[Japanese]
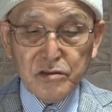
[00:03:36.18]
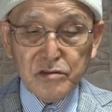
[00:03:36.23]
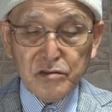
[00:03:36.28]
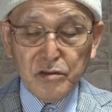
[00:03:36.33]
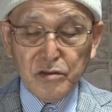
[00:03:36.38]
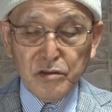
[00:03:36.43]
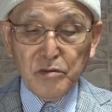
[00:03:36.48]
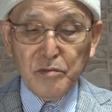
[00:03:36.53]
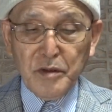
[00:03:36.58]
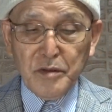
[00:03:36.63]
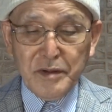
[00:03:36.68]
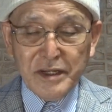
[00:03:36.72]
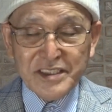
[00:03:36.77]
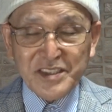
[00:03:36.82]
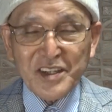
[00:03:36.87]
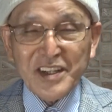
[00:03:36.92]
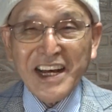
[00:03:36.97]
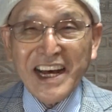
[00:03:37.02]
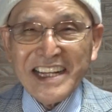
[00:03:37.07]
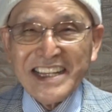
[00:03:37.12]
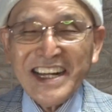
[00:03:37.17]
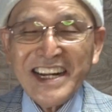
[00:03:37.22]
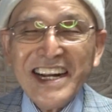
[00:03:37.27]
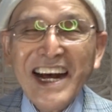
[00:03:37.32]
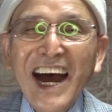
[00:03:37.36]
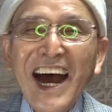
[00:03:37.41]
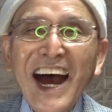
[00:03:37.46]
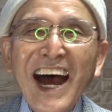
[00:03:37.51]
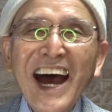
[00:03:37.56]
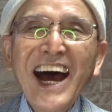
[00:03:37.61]
とどめましょうて
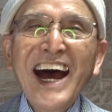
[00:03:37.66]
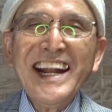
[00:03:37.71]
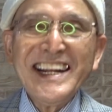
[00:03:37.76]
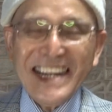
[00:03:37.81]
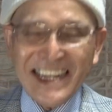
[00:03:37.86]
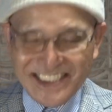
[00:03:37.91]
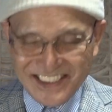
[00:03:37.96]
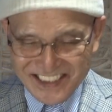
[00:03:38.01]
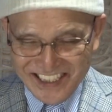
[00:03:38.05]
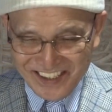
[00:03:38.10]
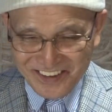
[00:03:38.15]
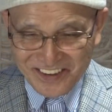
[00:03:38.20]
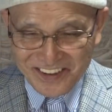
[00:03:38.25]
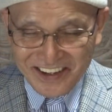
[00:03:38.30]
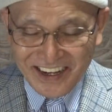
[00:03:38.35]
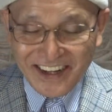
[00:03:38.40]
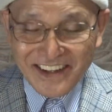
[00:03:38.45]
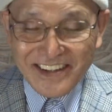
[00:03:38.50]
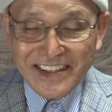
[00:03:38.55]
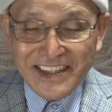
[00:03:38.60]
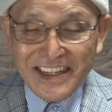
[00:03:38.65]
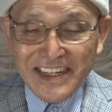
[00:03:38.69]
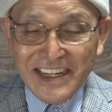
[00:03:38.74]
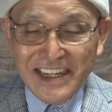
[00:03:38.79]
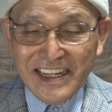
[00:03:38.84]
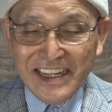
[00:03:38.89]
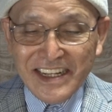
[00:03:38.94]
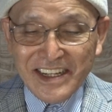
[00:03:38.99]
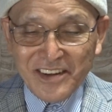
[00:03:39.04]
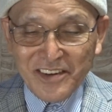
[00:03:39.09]
ある。なんだこれは。
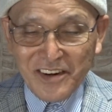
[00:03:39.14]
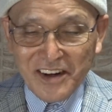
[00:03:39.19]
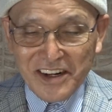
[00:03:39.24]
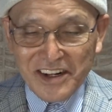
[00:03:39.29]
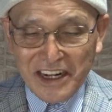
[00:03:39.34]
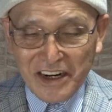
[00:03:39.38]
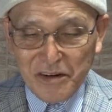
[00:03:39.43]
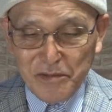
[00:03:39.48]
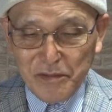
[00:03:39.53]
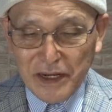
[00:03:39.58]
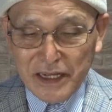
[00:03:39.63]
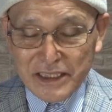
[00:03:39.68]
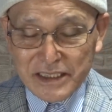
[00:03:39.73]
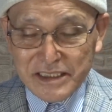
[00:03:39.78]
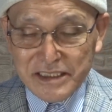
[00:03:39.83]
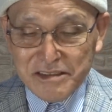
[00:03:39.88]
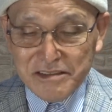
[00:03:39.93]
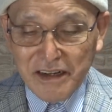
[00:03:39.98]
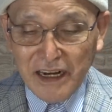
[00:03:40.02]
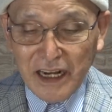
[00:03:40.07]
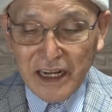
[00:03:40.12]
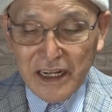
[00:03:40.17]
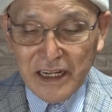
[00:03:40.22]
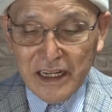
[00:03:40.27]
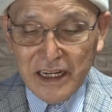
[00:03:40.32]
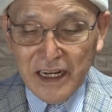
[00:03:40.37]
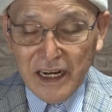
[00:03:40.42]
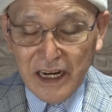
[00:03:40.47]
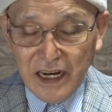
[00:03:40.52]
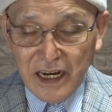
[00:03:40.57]
これらのばい菌は、
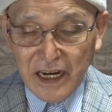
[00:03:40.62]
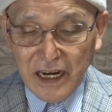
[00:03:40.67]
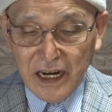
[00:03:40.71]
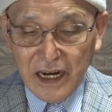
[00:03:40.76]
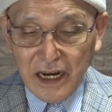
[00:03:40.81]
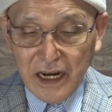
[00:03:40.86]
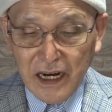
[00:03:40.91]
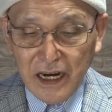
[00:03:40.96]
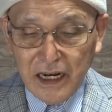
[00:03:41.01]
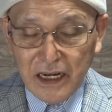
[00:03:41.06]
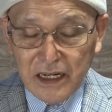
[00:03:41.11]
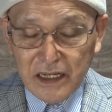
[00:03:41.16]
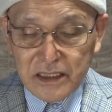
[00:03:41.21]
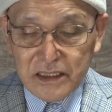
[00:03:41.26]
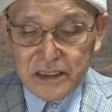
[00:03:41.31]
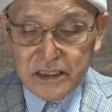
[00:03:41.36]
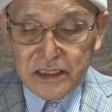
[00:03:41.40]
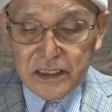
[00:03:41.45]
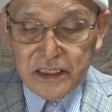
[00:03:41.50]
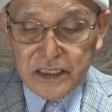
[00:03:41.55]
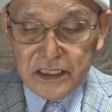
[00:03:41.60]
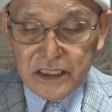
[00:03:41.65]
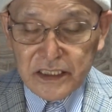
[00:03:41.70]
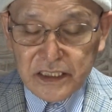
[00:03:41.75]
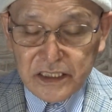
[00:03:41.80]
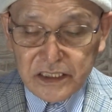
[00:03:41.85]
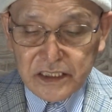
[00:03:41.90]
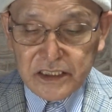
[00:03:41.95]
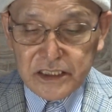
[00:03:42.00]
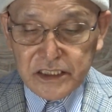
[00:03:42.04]
あ
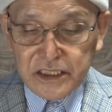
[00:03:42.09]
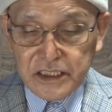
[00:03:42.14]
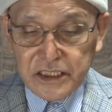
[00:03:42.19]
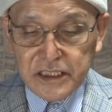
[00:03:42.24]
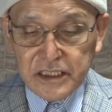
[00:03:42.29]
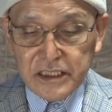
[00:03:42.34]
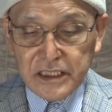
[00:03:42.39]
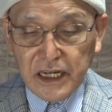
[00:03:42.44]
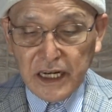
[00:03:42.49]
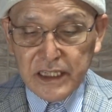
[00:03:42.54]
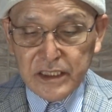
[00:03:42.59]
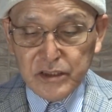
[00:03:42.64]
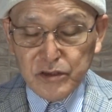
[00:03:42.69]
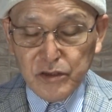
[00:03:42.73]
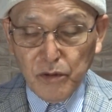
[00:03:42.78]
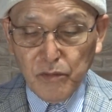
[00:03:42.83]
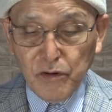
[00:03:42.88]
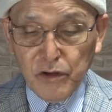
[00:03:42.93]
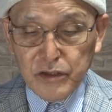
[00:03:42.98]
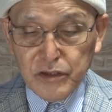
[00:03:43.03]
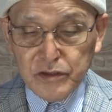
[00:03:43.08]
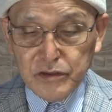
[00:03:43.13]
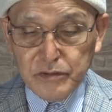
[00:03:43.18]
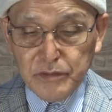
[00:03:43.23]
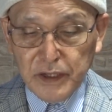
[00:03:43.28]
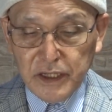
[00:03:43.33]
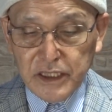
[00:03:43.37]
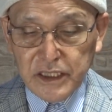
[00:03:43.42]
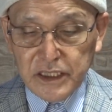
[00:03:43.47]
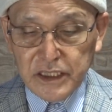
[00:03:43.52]
近海とも言う
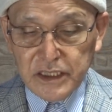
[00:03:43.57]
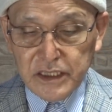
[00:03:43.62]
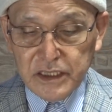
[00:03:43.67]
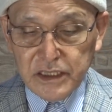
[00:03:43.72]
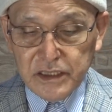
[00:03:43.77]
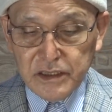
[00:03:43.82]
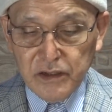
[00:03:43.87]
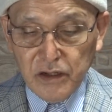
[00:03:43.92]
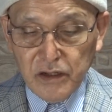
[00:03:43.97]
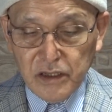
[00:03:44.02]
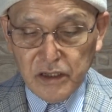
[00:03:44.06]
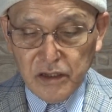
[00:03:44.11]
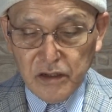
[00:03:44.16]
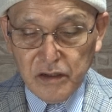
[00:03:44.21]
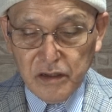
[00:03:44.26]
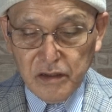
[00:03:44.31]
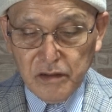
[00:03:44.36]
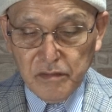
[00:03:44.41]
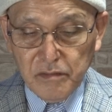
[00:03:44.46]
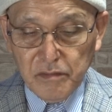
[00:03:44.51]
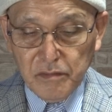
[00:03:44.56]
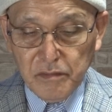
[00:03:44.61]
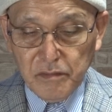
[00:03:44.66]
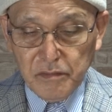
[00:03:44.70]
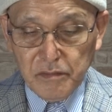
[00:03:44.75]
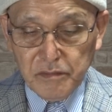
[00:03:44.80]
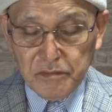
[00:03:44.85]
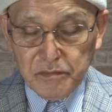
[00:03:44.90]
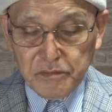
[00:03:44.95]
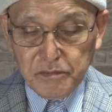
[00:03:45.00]
べき
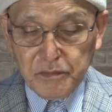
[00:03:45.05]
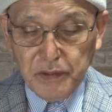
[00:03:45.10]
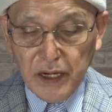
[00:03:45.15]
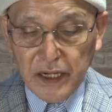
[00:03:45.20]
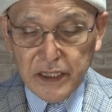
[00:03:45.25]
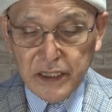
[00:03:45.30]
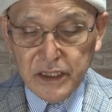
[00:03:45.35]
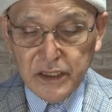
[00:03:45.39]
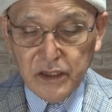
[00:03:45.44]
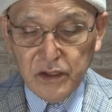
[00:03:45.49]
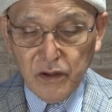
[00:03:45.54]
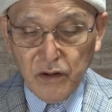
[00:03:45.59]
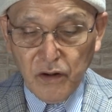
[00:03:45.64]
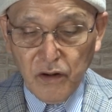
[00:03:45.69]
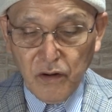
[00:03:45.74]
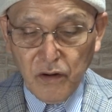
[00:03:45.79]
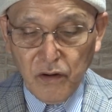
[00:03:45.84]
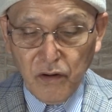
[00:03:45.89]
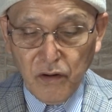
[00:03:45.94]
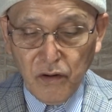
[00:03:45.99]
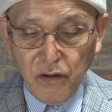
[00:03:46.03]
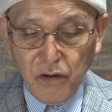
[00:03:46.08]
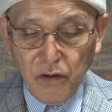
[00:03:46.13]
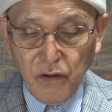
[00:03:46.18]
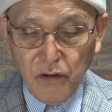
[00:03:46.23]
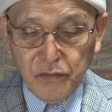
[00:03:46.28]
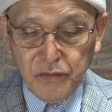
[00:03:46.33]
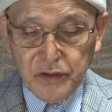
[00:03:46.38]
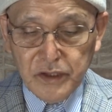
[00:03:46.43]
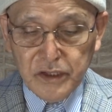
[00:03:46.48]
バイ
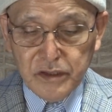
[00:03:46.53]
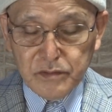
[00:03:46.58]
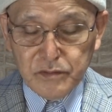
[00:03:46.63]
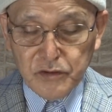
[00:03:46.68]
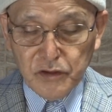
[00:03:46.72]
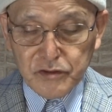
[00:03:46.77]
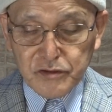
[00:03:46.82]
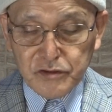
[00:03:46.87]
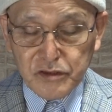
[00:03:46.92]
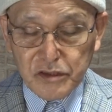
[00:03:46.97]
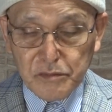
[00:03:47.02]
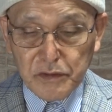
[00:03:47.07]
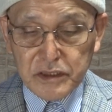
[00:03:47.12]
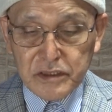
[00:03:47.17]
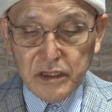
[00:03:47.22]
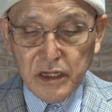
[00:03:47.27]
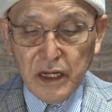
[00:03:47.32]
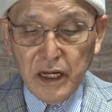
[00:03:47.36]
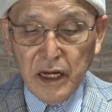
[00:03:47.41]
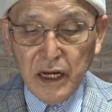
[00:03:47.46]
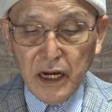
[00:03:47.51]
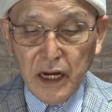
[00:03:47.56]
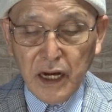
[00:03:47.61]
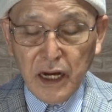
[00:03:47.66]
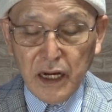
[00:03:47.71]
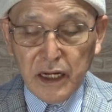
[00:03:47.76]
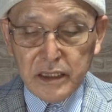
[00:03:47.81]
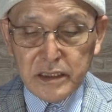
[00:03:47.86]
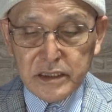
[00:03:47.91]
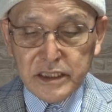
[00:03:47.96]
オフィルムを作ります。
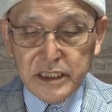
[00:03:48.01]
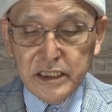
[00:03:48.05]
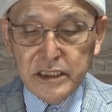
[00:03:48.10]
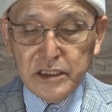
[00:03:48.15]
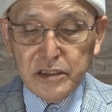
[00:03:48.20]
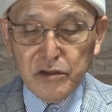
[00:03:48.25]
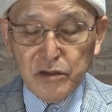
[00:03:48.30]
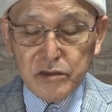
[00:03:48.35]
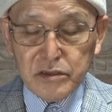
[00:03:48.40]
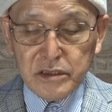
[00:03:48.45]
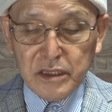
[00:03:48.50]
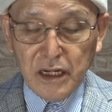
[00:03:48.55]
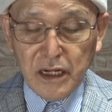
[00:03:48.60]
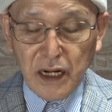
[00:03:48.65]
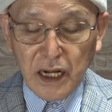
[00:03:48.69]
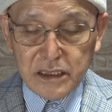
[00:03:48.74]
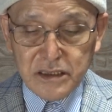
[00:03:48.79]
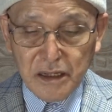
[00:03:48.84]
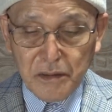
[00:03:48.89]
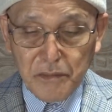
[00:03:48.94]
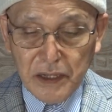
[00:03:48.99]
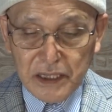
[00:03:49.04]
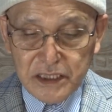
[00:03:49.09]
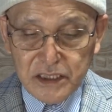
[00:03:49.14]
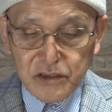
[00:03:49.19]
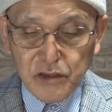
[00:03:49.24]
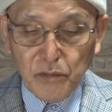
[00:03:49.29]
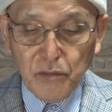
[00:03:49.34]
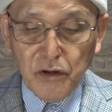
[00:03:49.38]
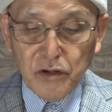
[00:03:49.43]
あ金の
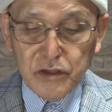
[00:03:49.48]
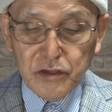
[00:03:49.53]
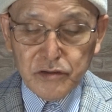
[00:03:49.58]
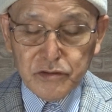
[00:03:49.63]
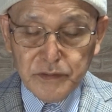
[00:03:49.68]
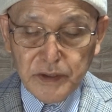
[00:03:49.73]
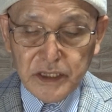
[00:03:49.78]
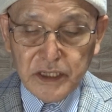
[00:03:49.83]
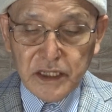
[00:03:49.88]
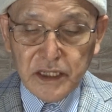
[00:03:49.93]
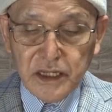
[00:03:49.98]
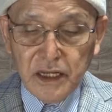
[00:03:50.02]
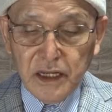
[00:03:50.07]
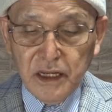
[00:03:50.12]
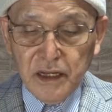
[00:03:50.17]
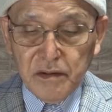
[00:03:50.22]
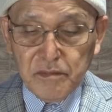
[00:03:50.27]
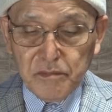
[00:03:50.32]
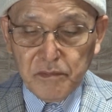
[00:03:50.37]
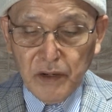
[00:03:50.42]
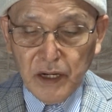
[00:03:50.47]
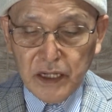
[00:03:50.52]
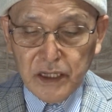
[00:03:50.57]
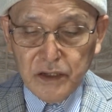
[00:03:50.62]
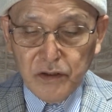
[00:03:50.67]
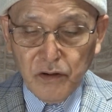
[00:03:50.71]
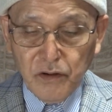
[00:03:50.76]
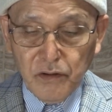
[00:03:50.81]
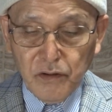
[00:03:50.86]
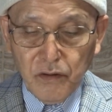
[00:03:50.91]
塊とも言うべき
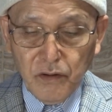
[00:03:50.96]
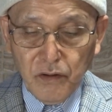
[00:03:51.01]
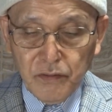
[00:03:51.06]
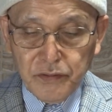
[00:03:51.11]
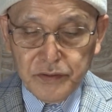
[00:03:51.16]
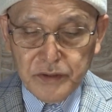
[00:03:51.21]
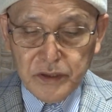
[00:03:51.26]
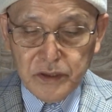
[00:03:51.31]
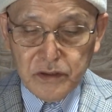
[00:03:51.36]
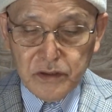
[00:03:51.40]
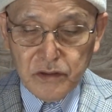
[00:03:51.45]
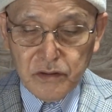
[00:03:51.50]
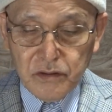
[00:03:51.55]
バイオフィ